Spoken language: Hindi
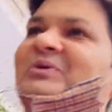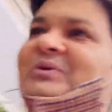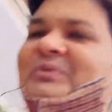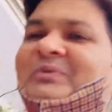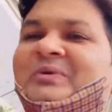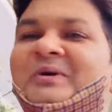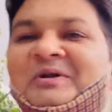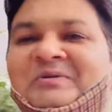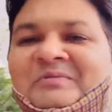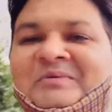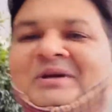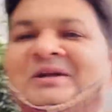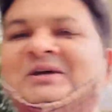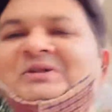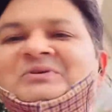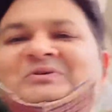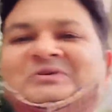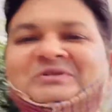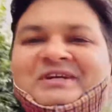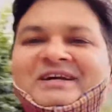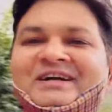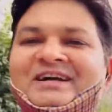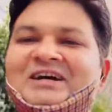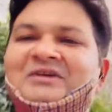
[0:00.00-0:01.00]
फिर मैंने
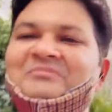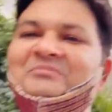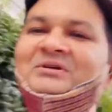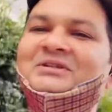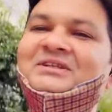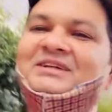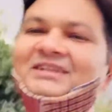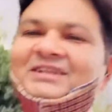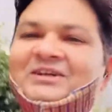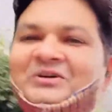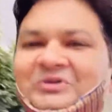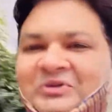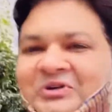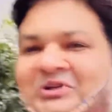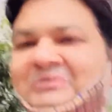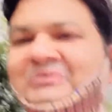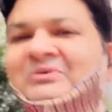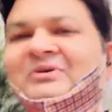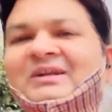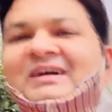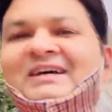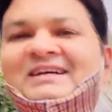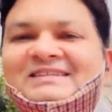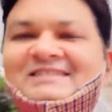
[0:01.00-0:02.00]
दूसरा नाम बता दिया उन्होंने
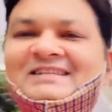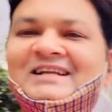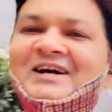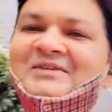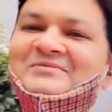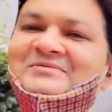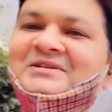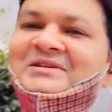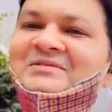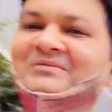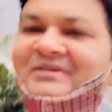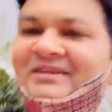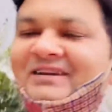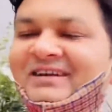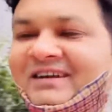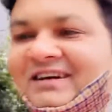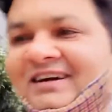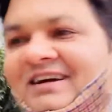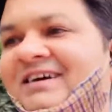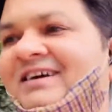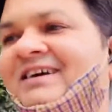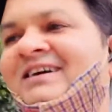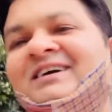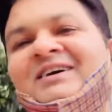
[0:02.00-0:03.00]
बोला इस नाम से भी नहीं
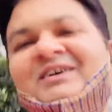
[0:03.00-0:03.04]
है